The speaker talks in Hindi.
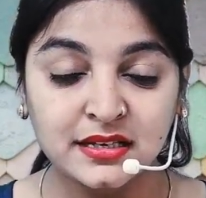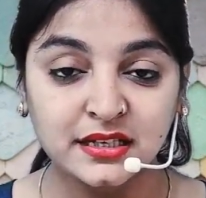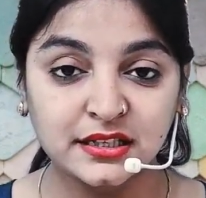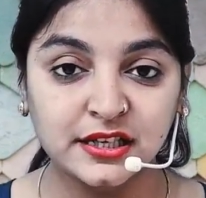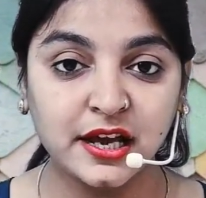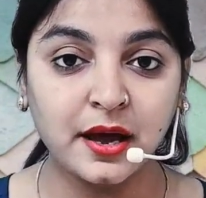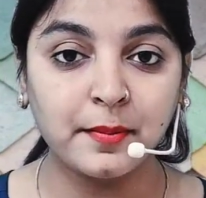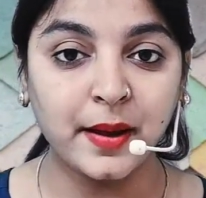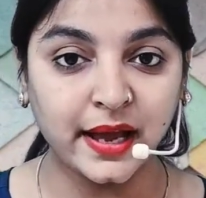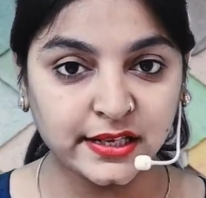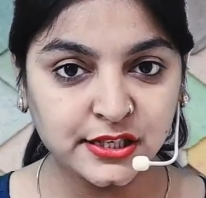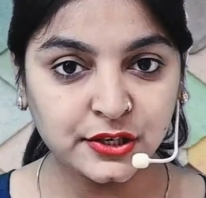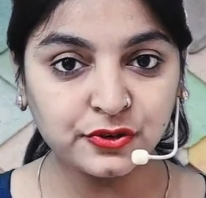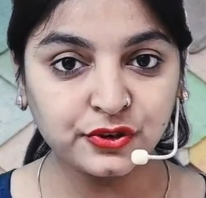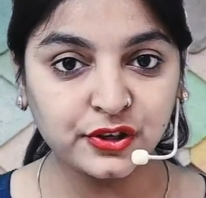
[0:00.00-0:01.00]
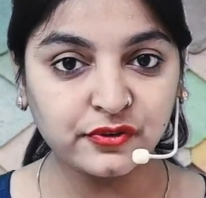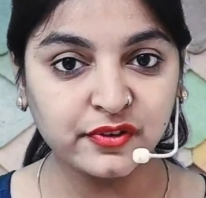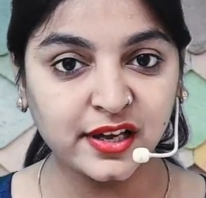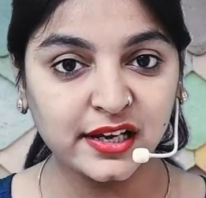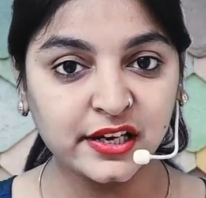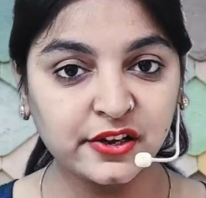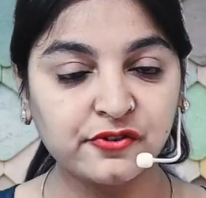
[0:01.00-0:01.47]
यदि आप एग्जीक्यूटिव
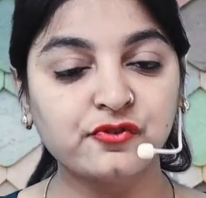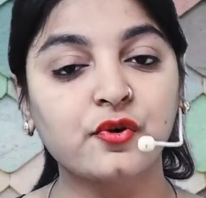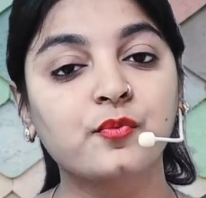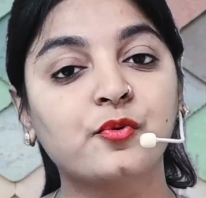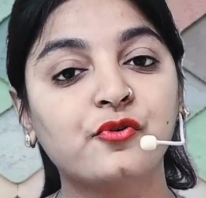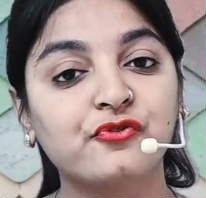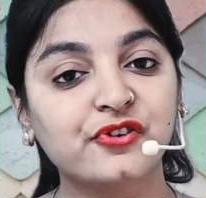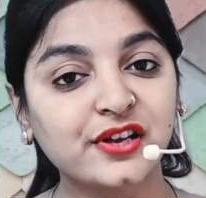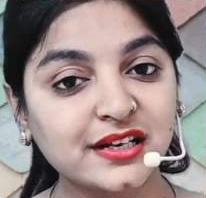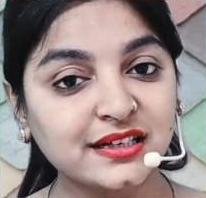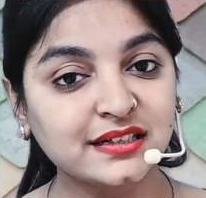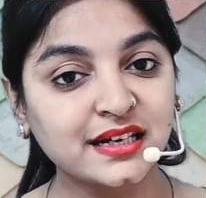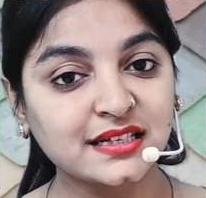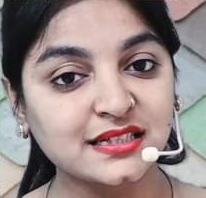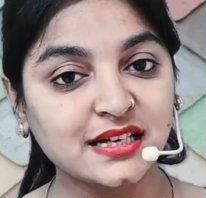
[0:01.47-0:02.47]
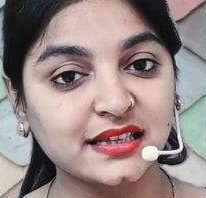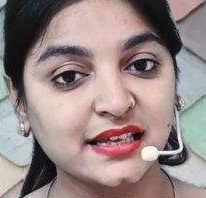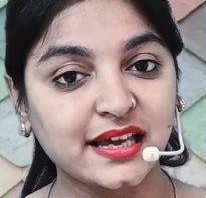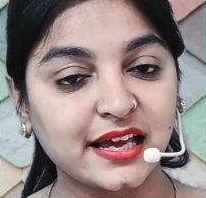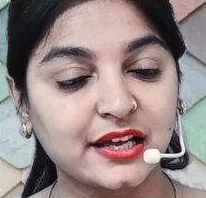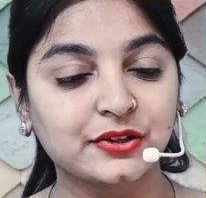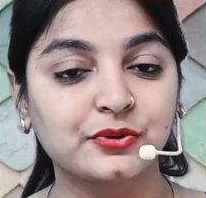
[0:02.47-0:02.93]
के लिए फॉर्म को फिल करना चाहते
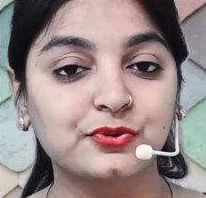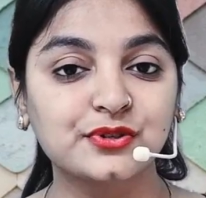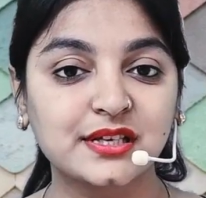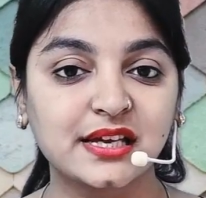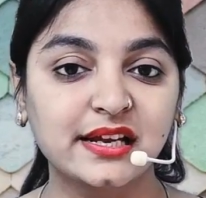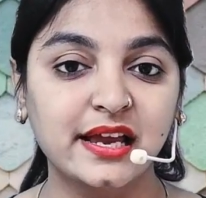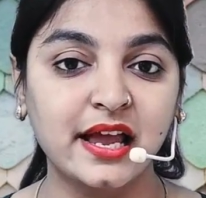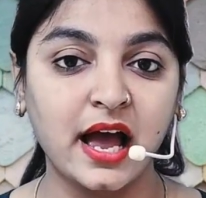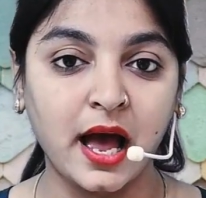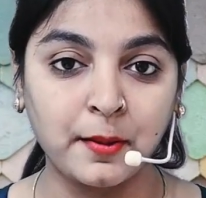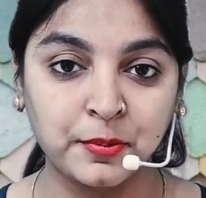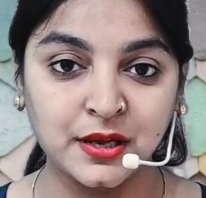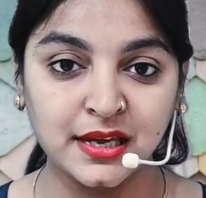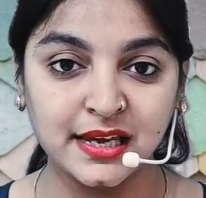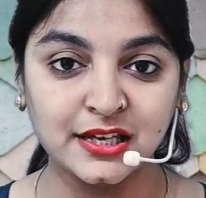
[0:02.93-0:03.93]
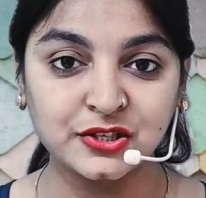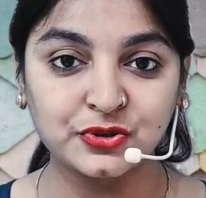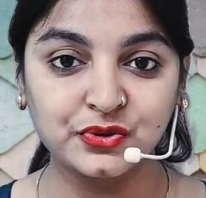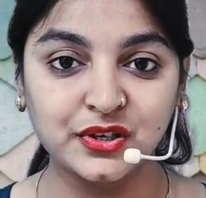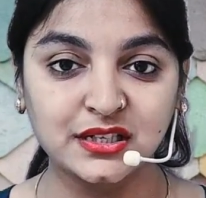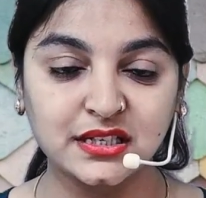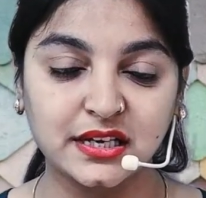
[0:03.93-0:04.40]
हैं तो उसके लिए आपकी एज
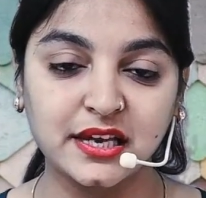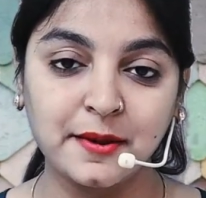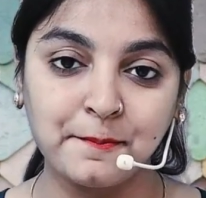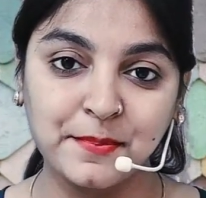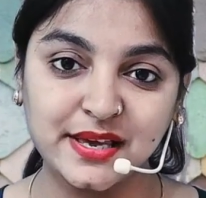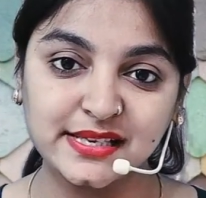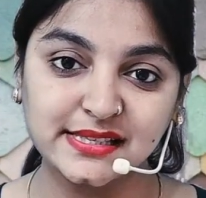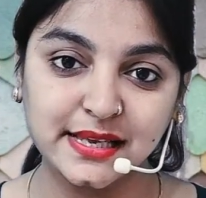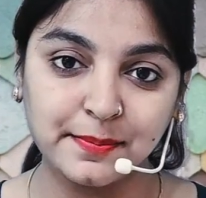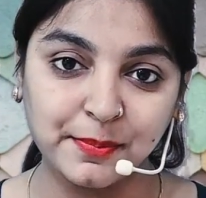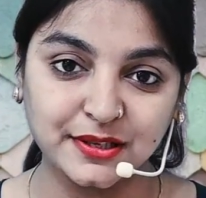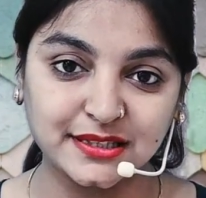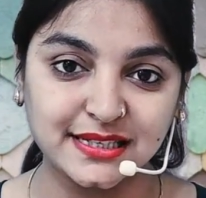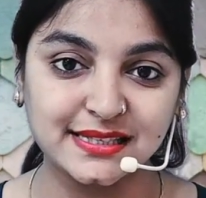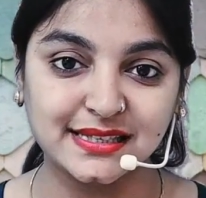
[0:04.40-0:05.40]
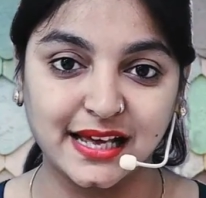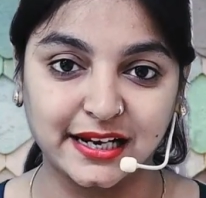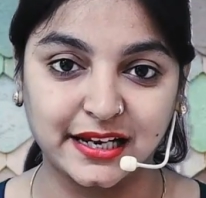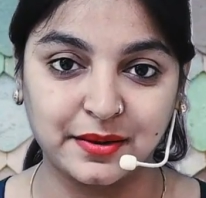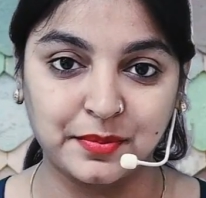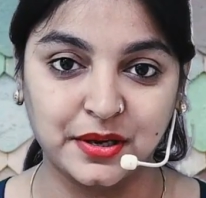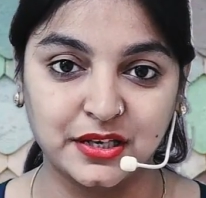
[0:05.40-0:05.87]
होनी चाहिए 20 से 25 साल
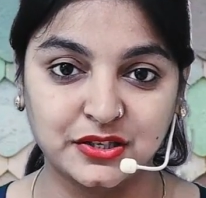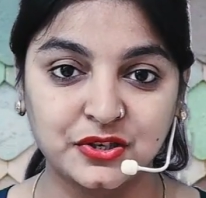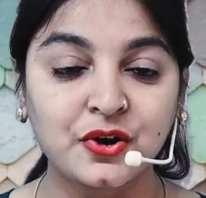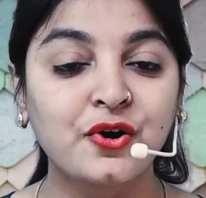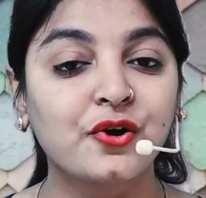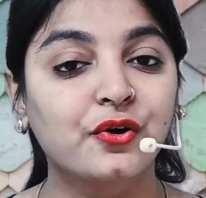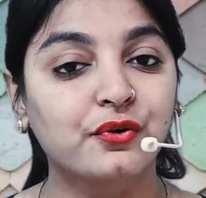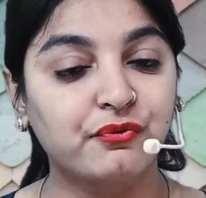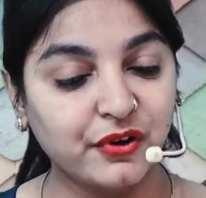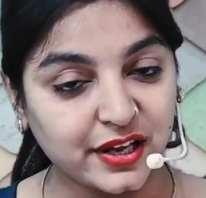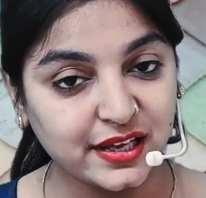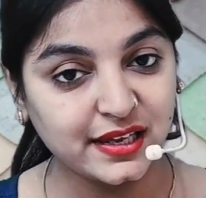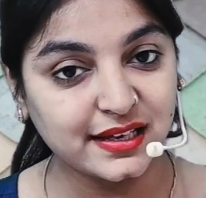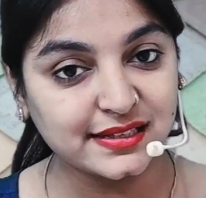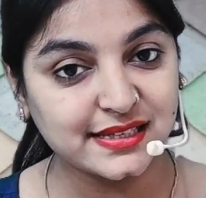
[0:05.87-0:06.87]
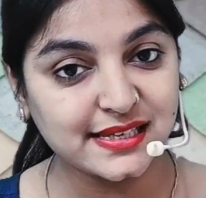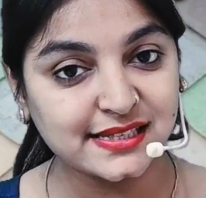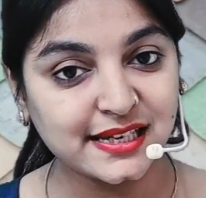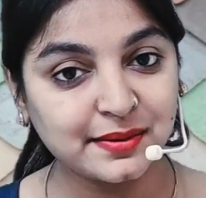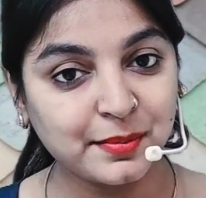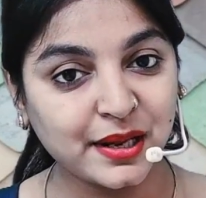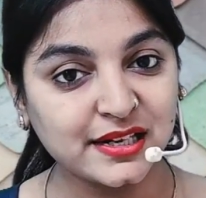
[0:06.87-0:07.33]
के बीच और वहीं
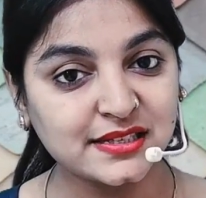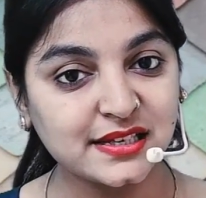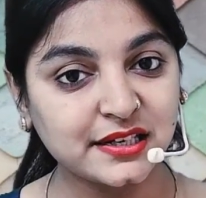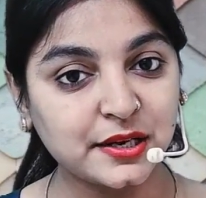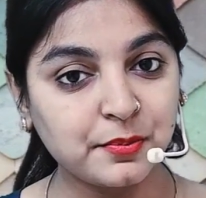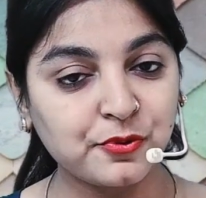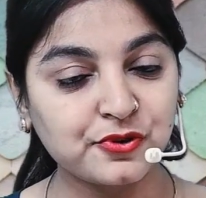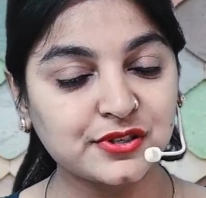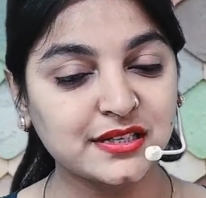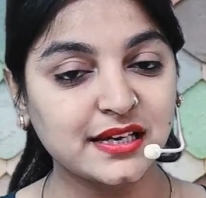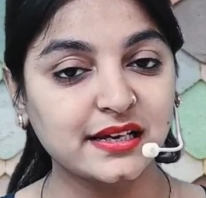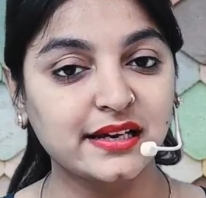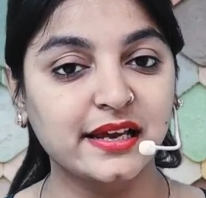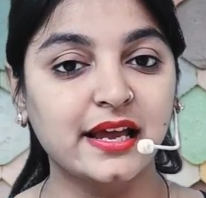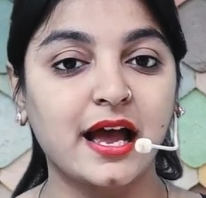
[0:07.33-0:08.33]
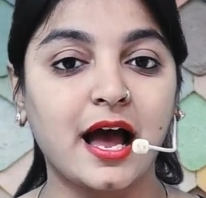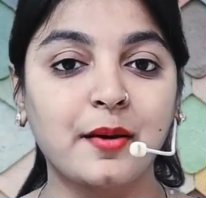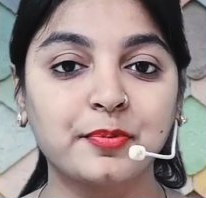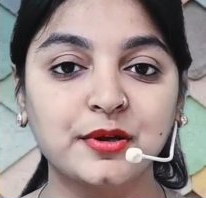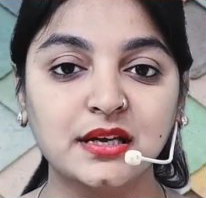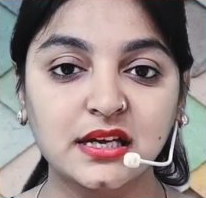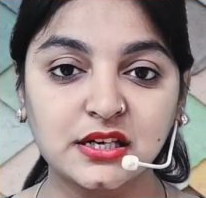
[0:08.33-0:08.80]
असिस्टेंट मैनेजर की पोस्ट के लिए
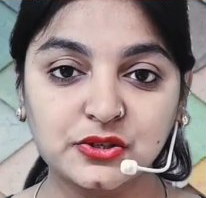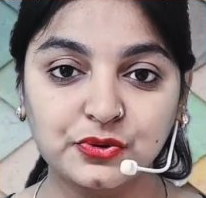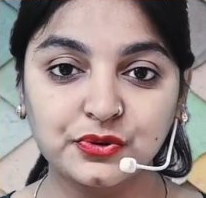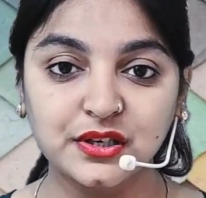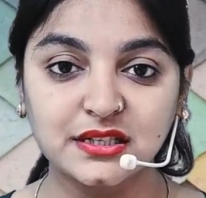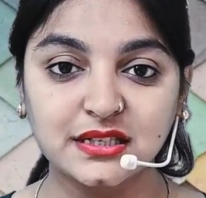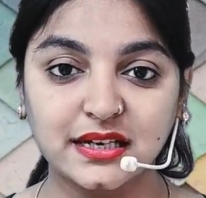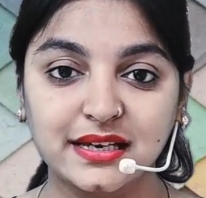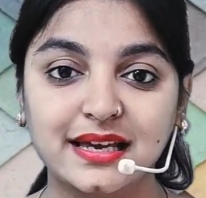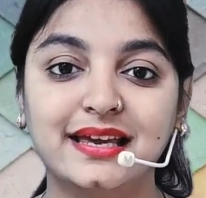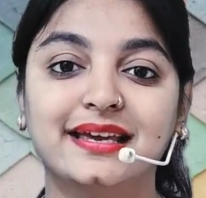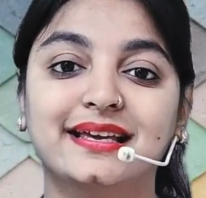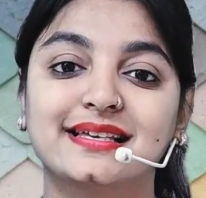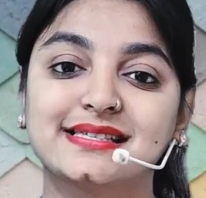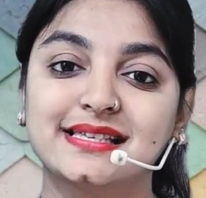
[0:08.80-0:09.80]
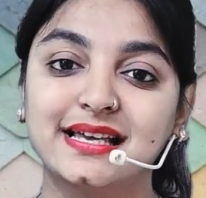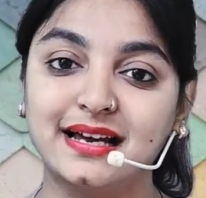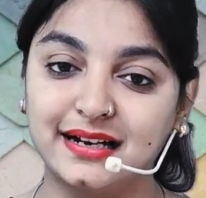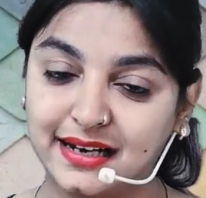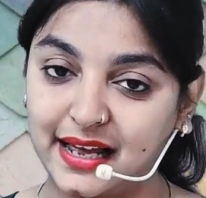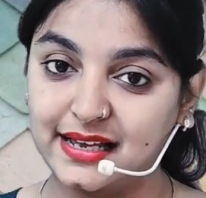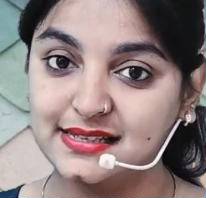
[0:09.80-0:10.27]
आपकी एज होनी चाहिए इक्कीस से
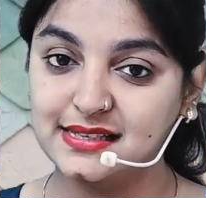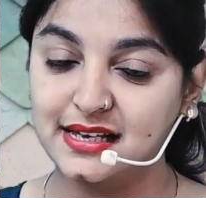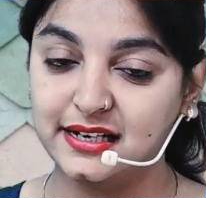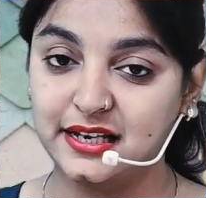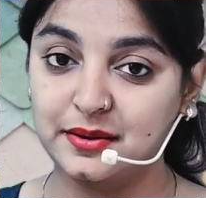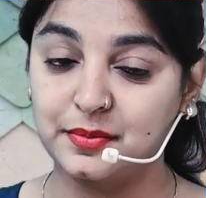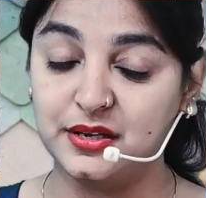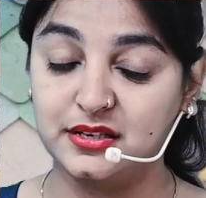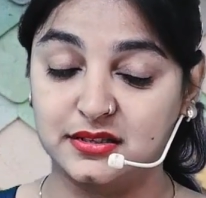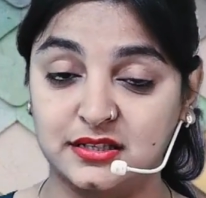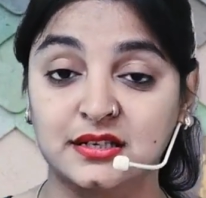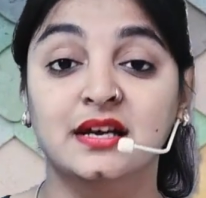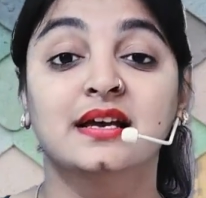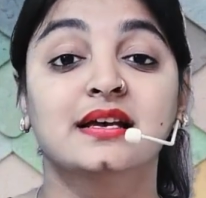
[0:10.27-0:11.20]
अट्ठाईस साल के बीच